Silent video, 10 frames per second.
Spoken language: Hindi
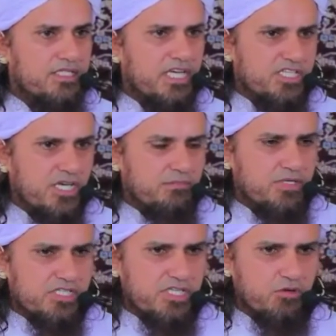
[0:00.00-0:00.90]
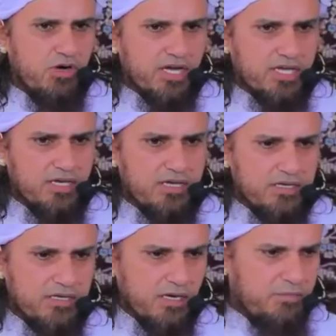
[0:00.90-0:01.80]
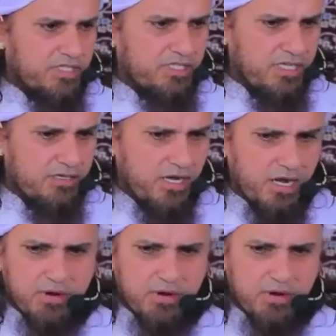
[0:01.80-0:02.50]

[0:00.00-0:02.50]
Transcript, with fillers: जैसे हम किसी को आके खबर दें